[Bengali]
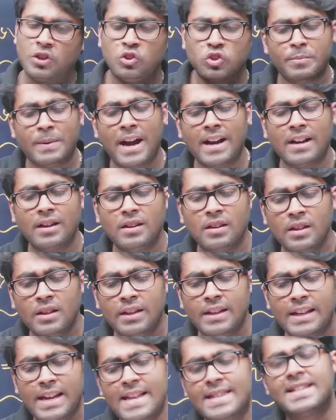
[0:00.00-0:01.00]
তোমার
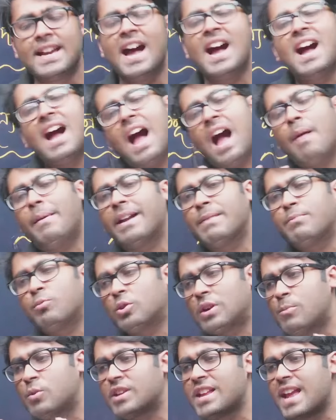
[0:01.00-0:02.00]
ইচ্ছা আমার
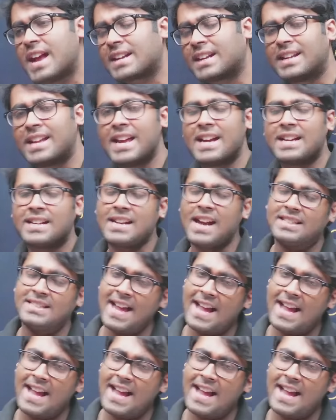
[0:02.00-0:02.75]
মোটামুটি একটা ঠিকঠাক